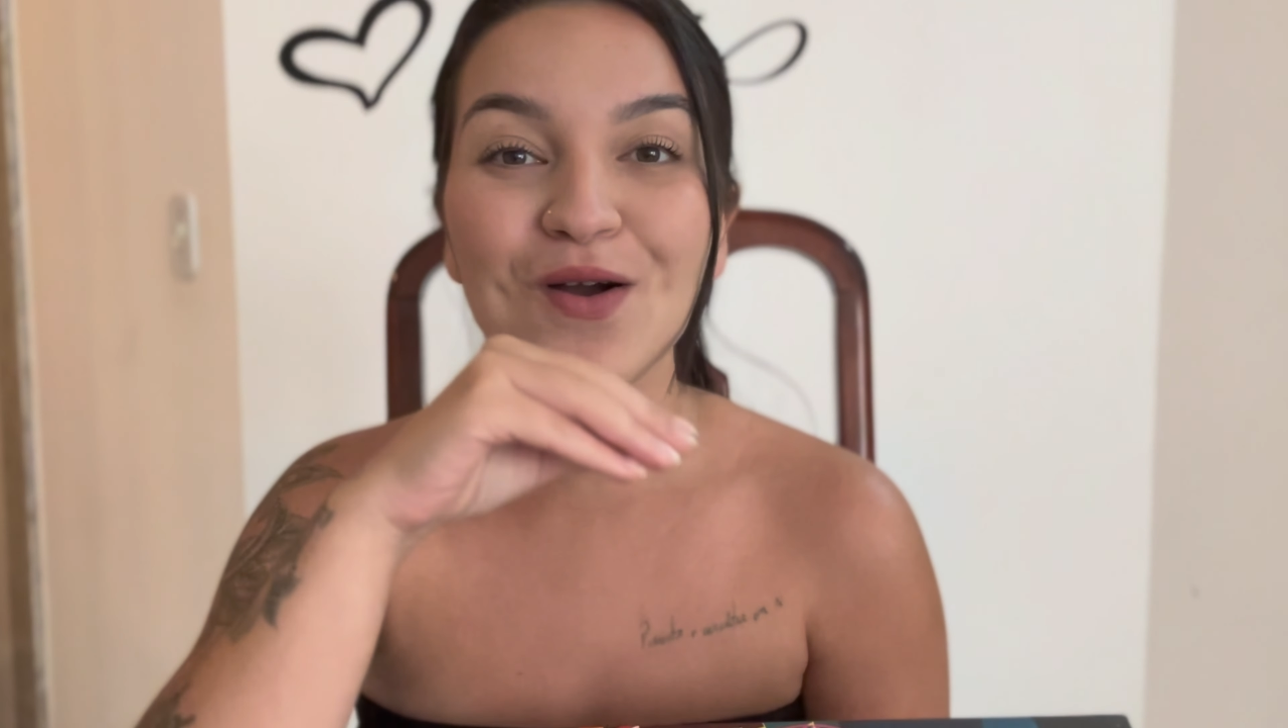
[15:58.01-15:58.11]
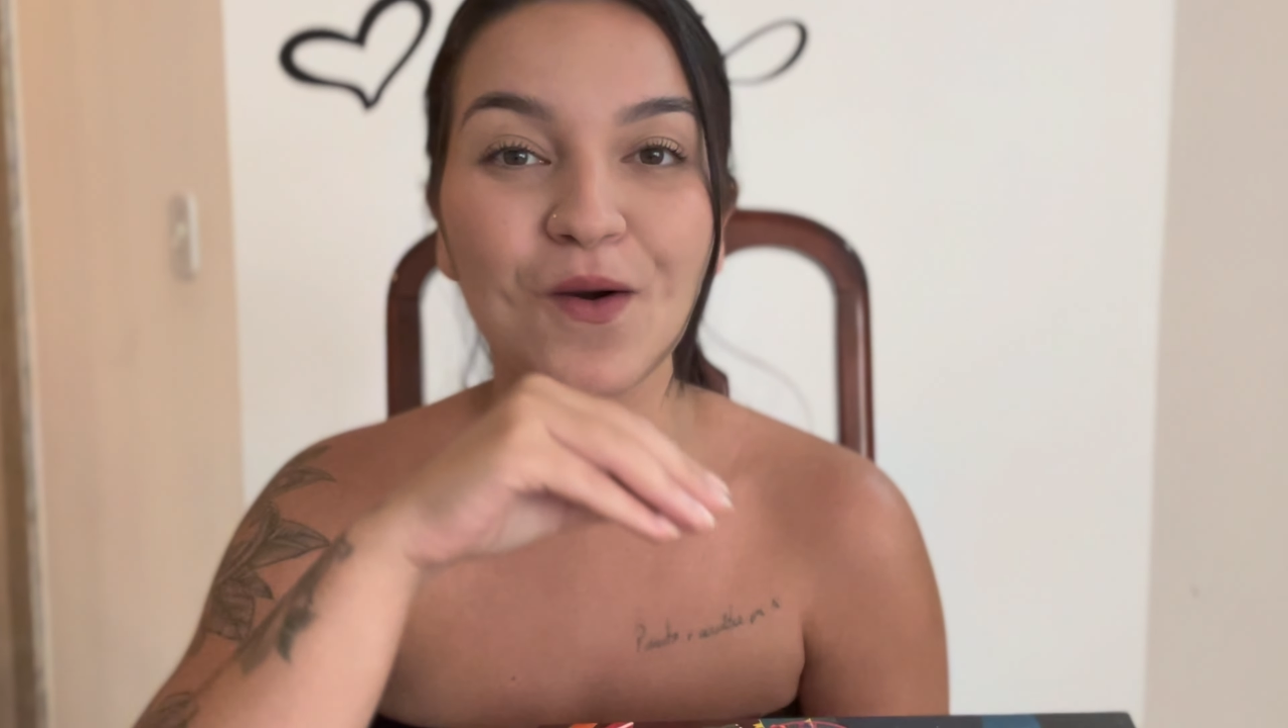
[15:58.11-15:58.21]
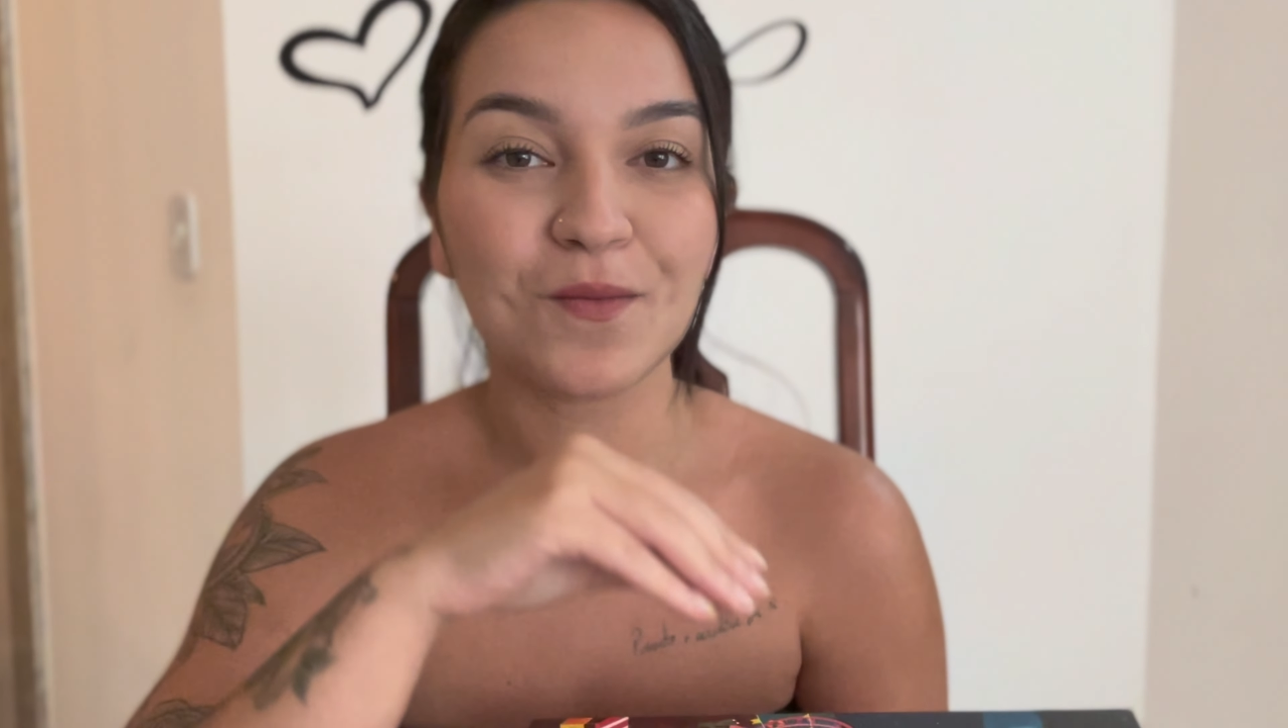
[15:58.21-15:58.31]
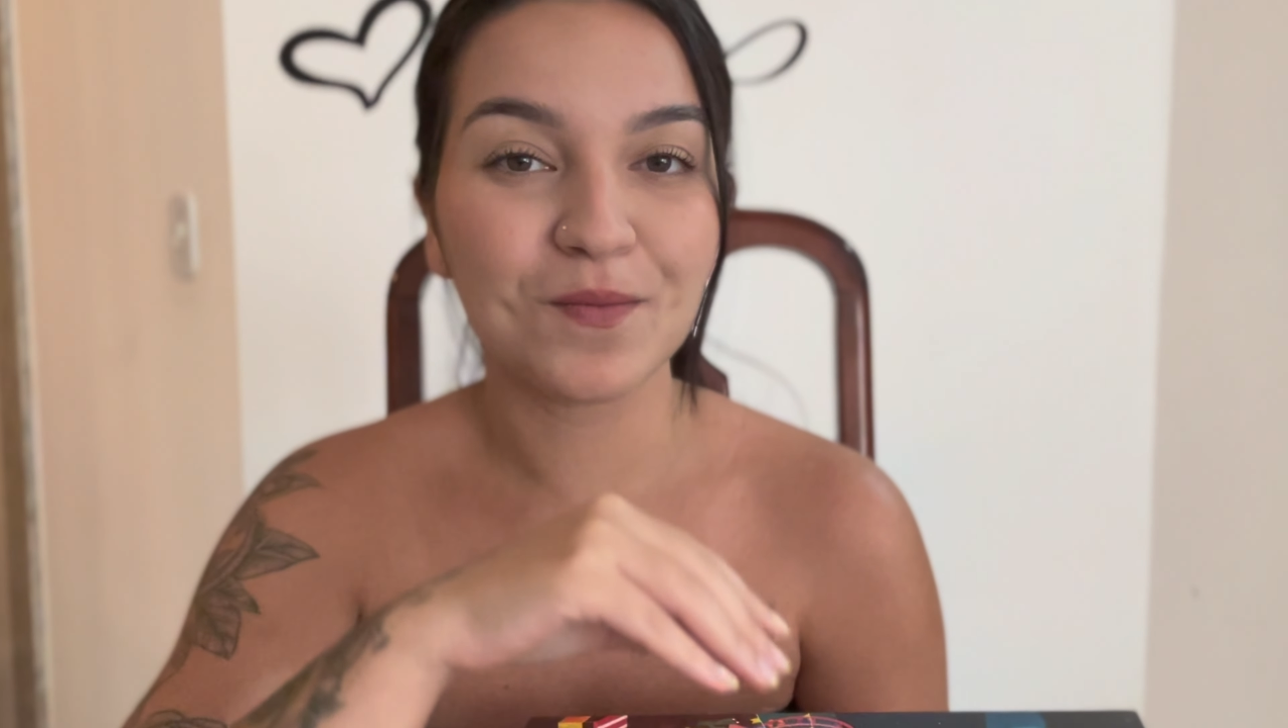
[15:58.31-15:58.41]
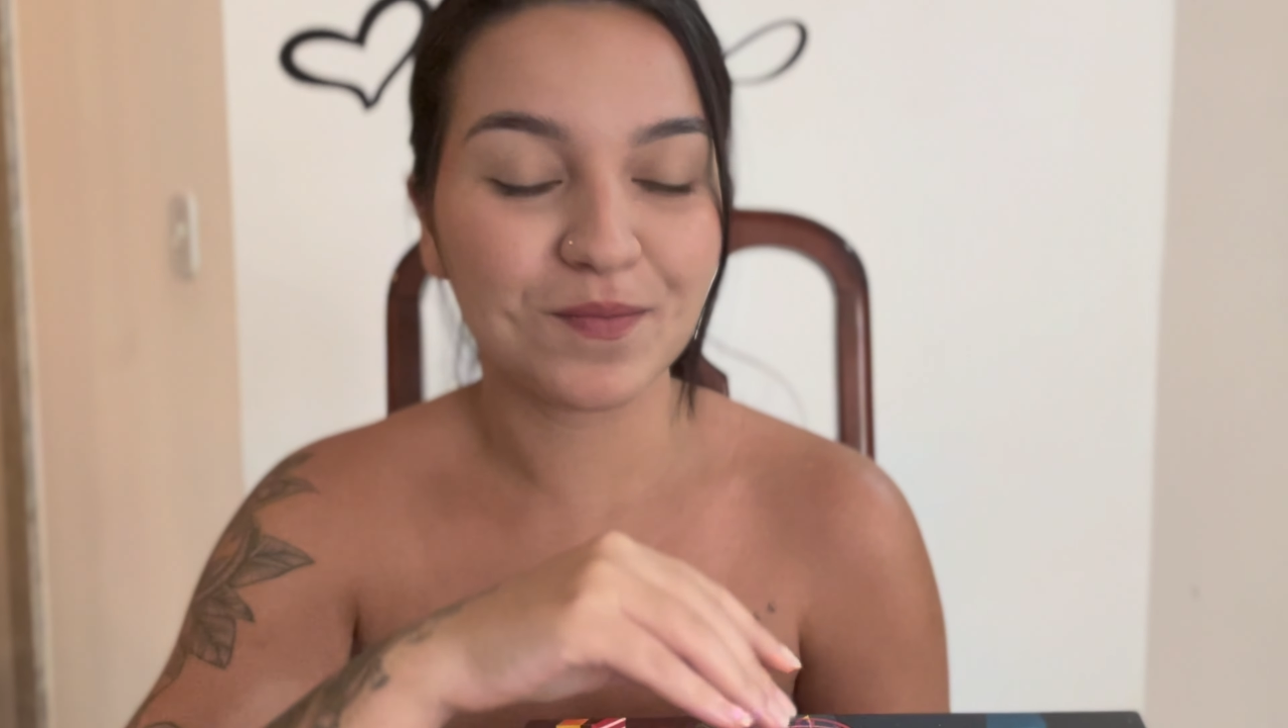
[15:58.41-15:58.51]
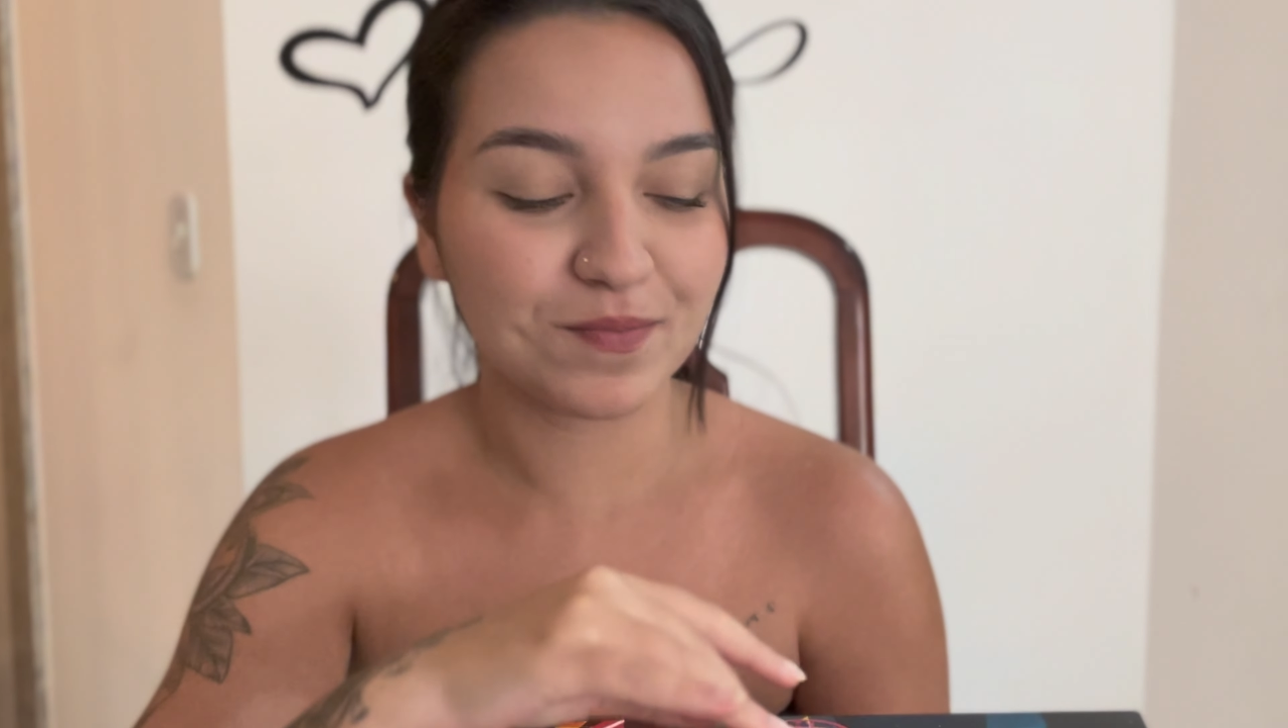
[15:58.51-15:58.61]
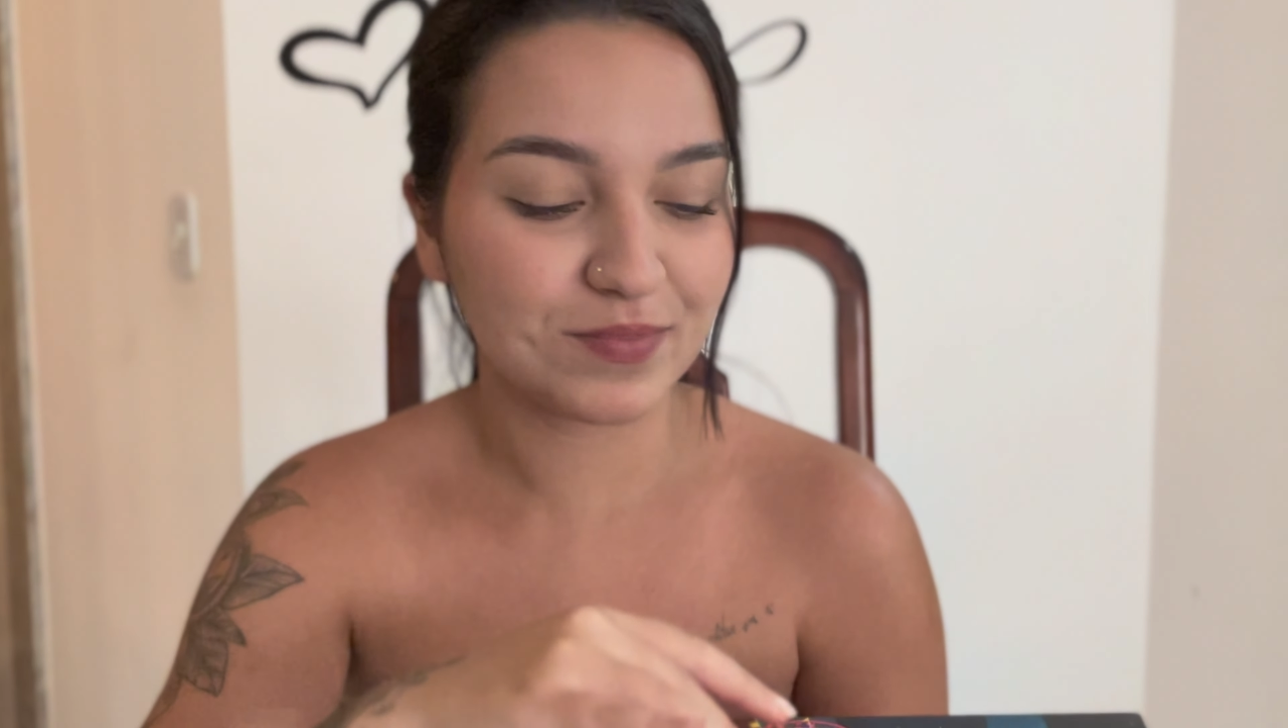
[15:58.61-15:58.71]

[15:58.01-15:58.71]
com